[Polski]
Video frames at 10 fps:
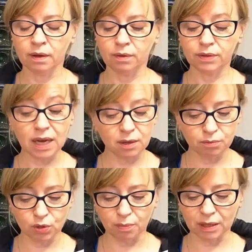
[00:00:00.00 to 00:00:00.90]
W takim
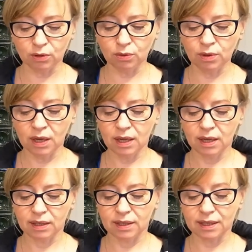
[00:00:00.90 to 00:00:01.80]
przypadku
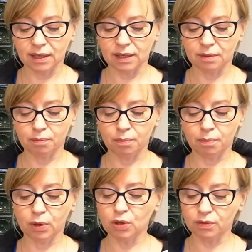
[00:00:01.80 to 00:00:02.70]
datę
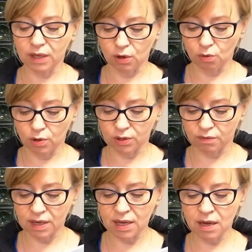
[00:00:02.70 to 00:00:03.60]
ponownego
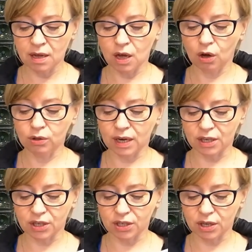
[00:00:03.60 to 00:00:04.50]
głosowania
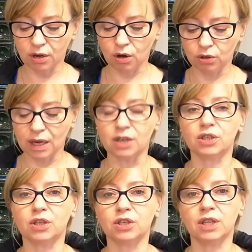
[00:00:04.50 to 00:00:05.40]
odracza się o
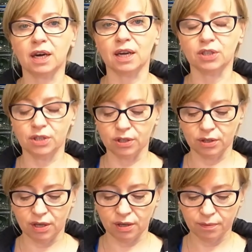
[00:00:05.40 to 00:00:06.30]
dalszych 14
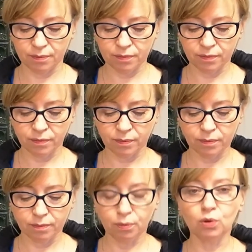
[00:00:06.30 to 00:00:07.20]
dni.
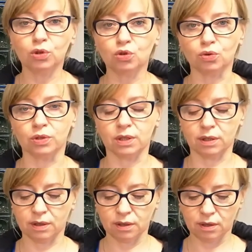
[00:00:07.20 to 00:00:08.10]
Punkt
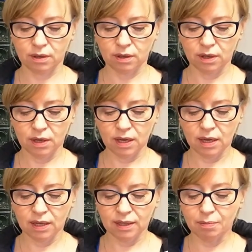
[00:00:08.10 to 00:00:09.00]
szósty.
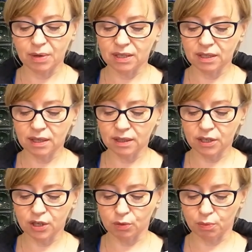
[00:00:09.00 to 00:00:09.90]
Na prezydenta
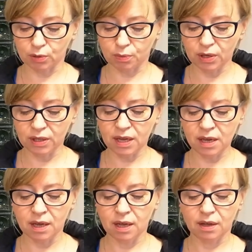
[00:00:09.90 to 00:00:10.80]

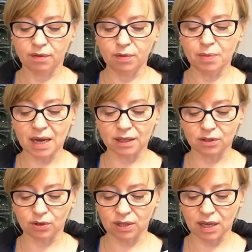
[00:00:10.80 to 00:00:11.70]
Rzeczypospolitej wybrany
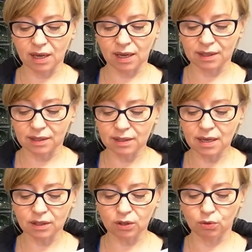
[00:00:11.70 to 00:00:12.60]
zostaje
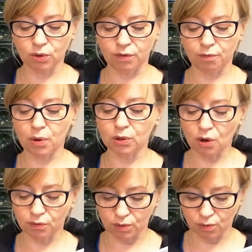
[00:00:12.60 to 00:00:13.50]
kandydat, który w
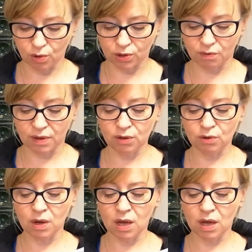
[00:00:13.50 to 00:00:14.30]
ponownym głosowaniu